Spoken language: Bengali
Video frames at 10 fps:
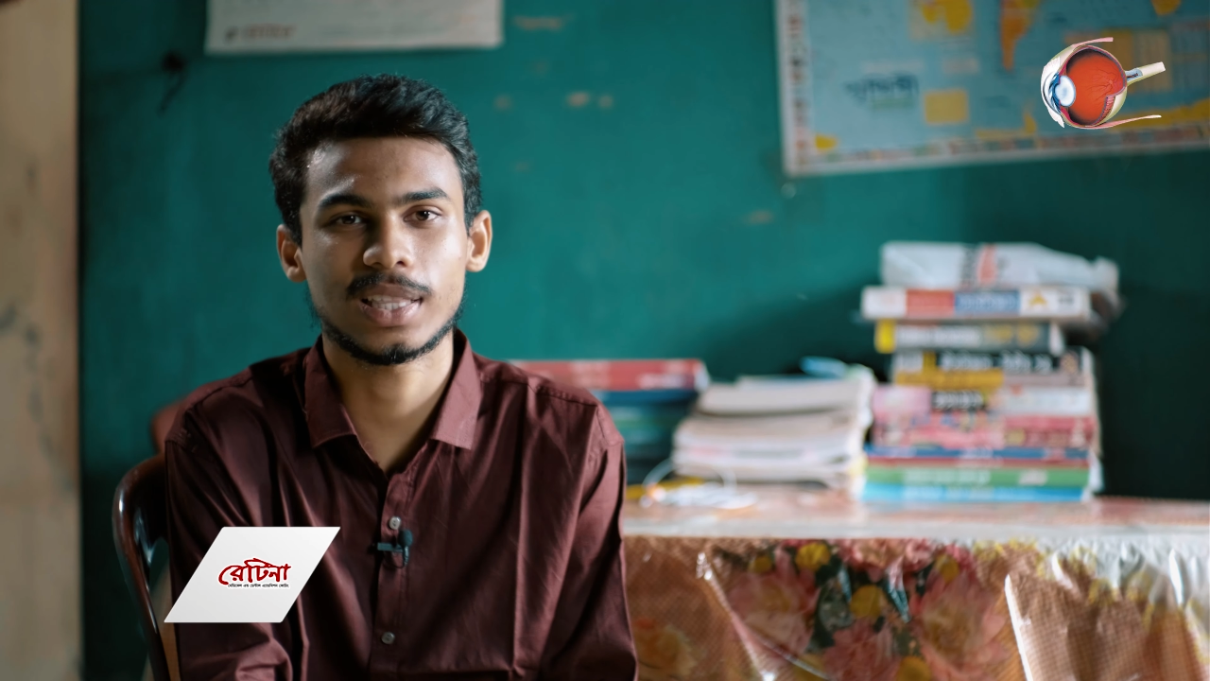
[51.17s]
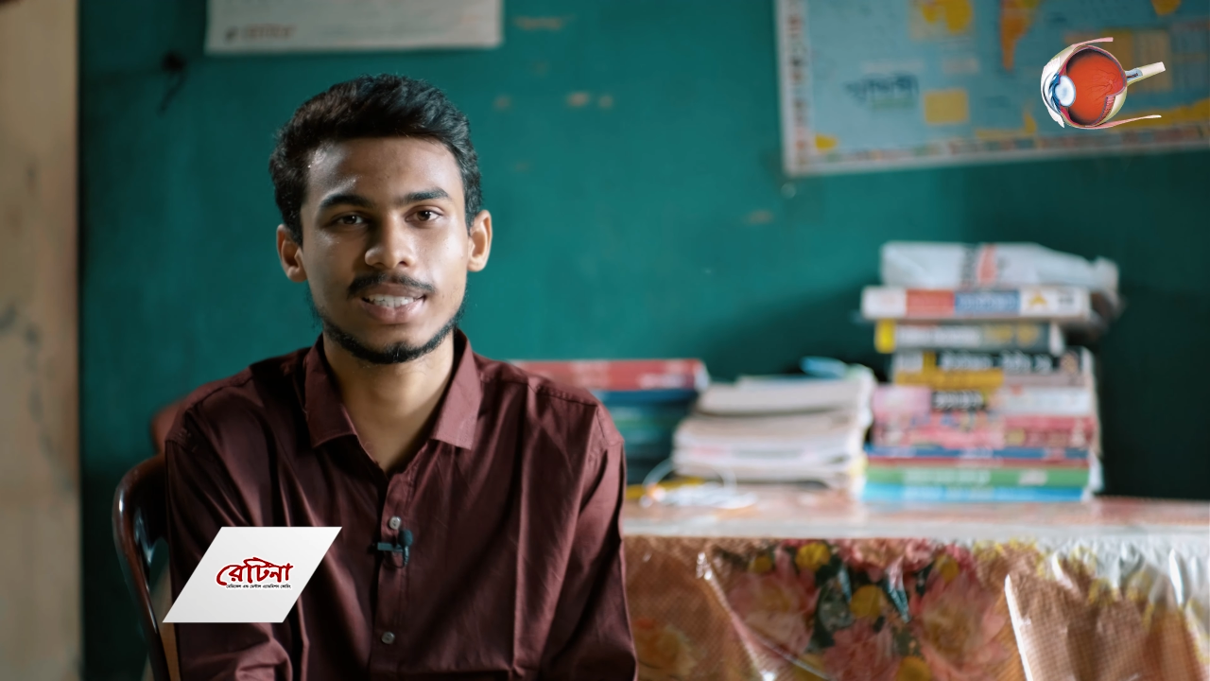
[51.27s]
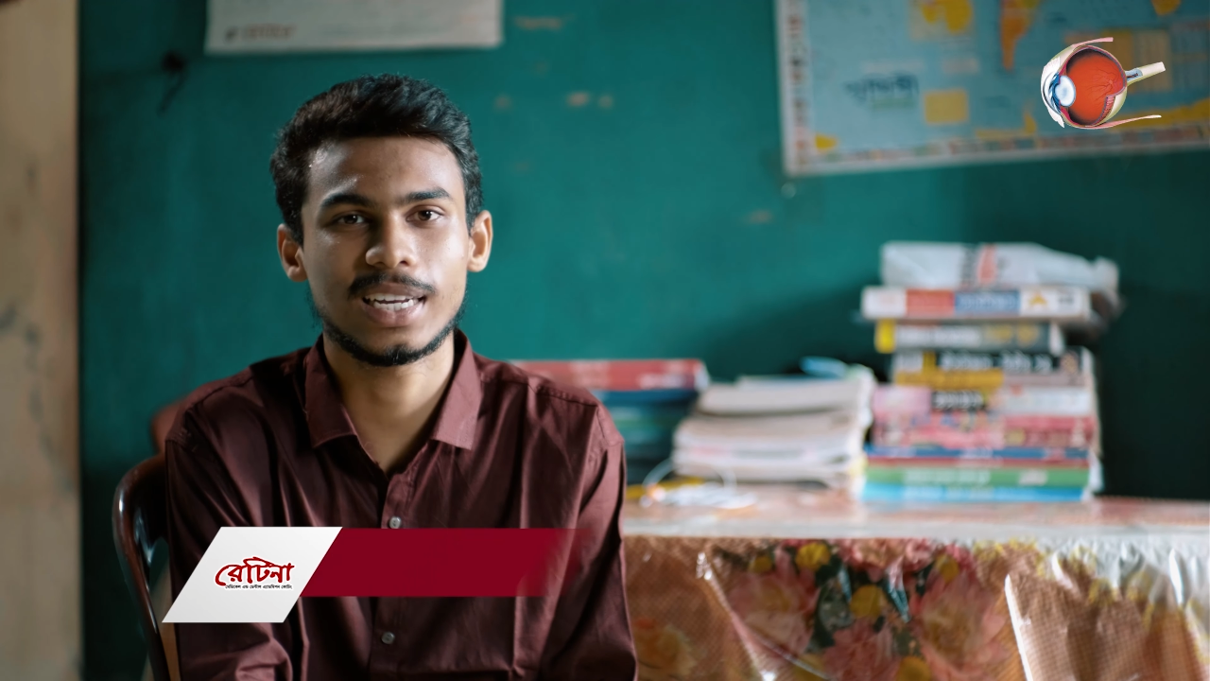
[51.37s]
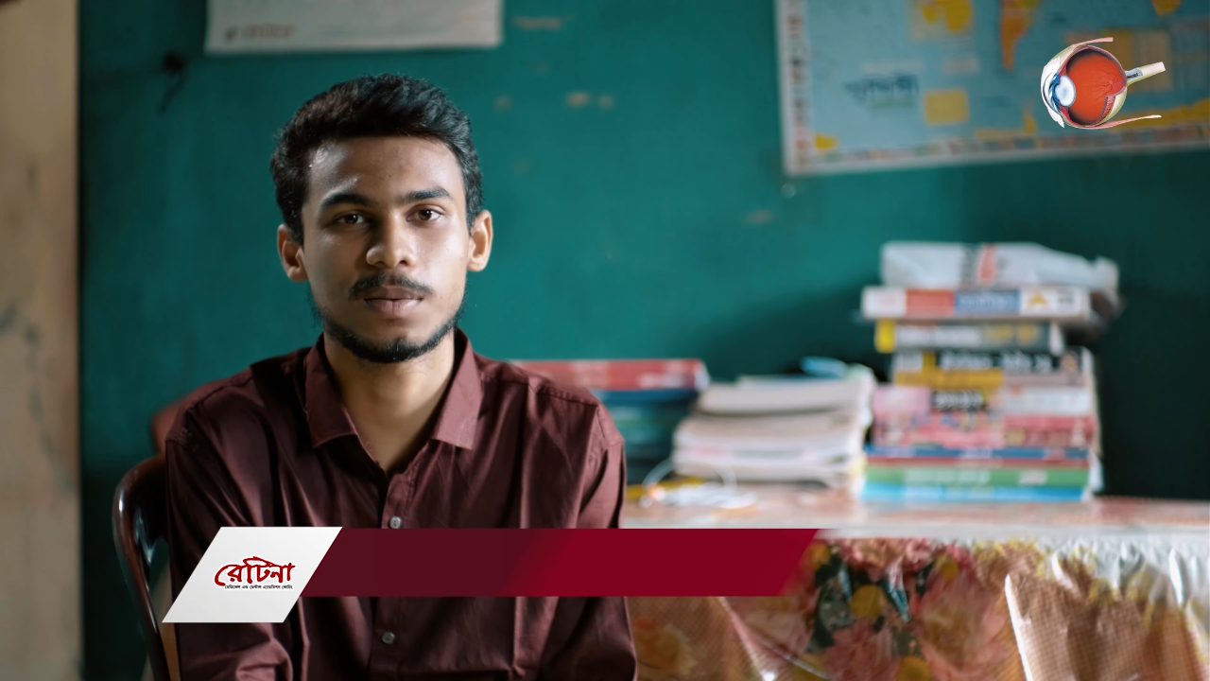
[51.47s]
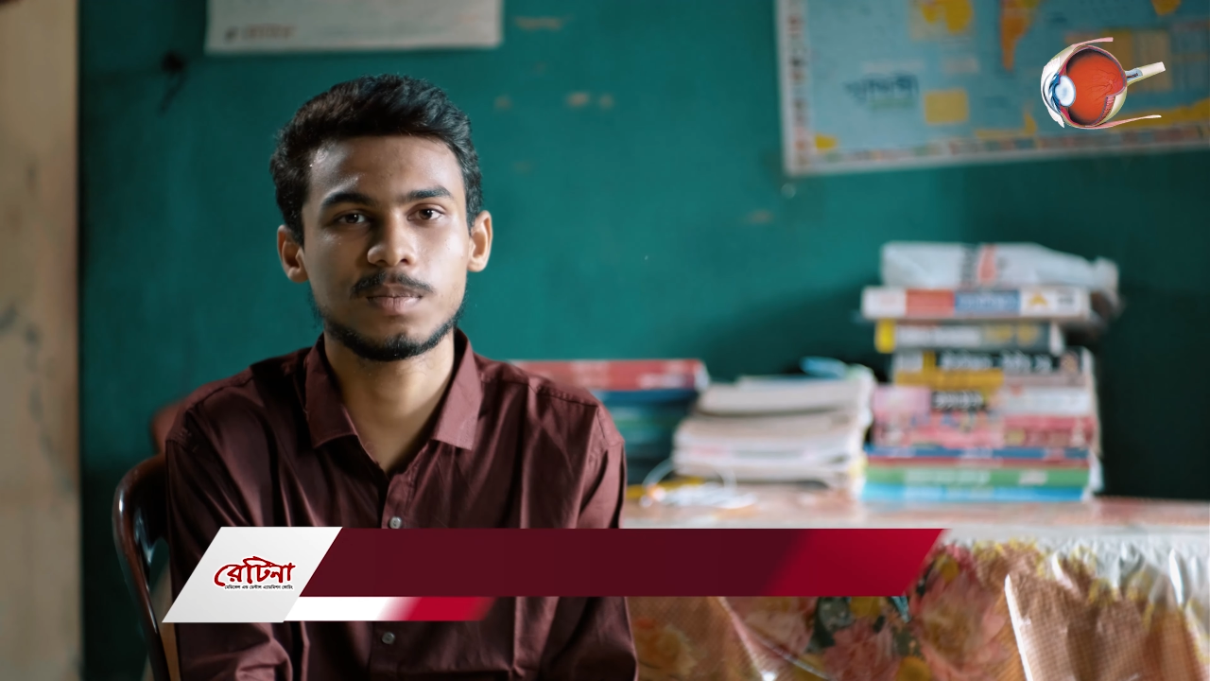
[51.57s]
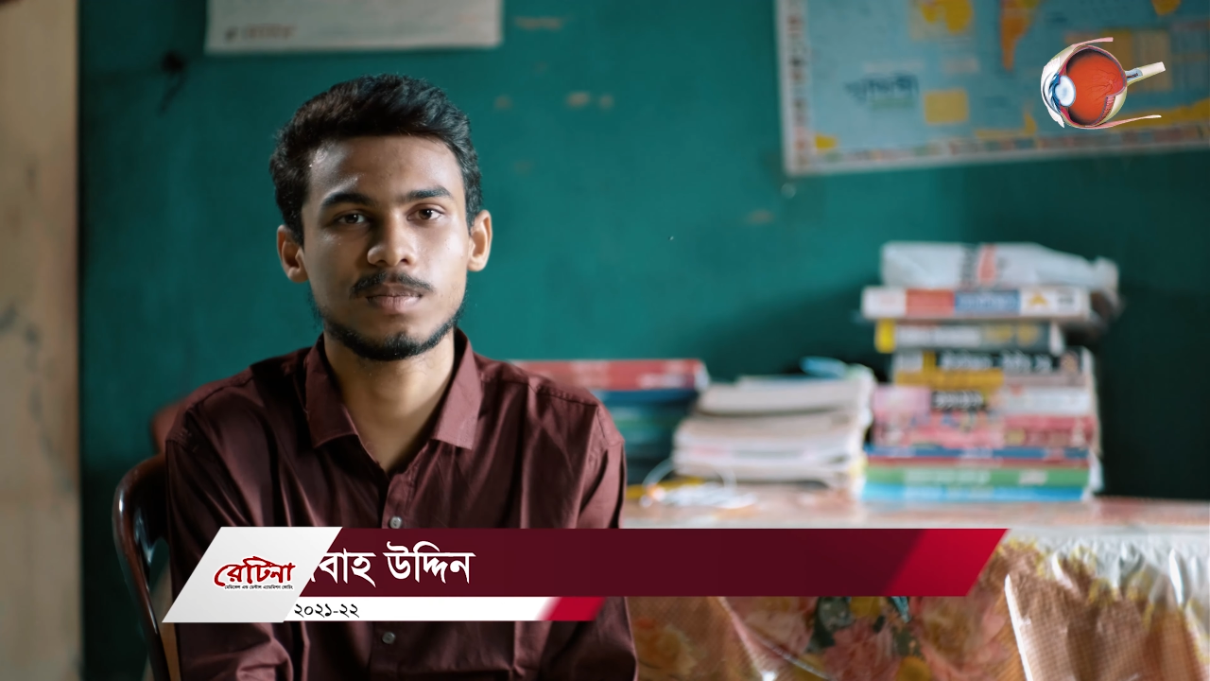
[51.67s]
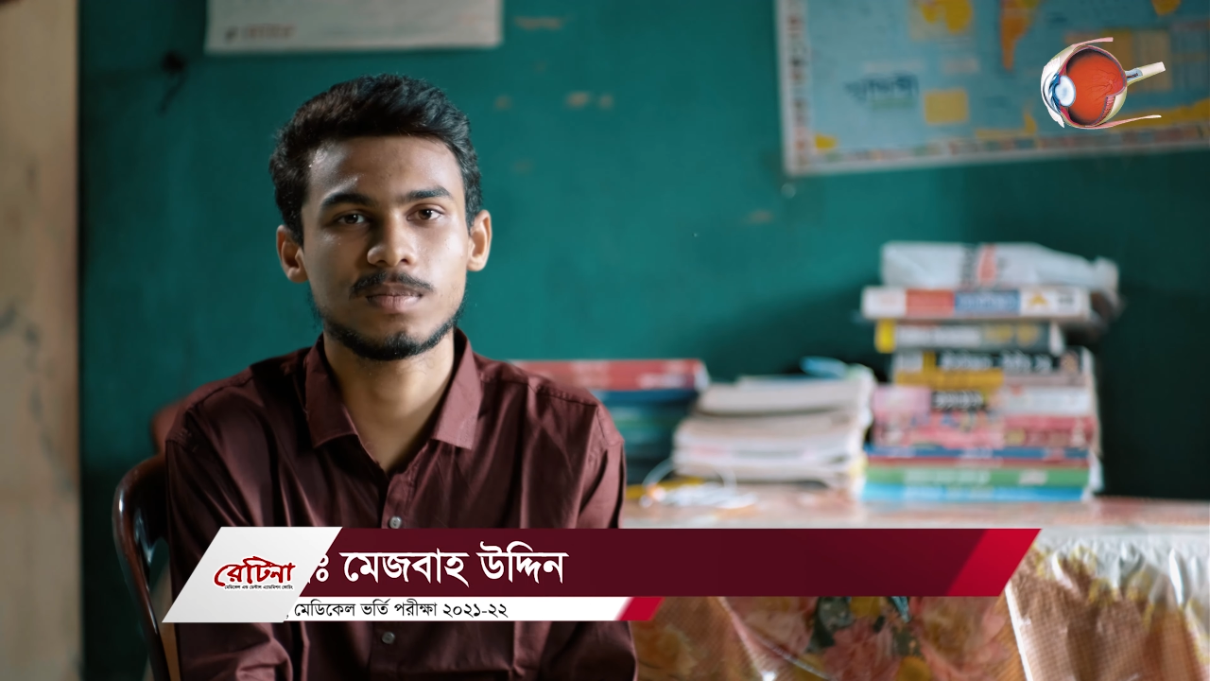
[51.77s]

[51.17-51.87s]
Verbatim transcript: সাথে ছিলাম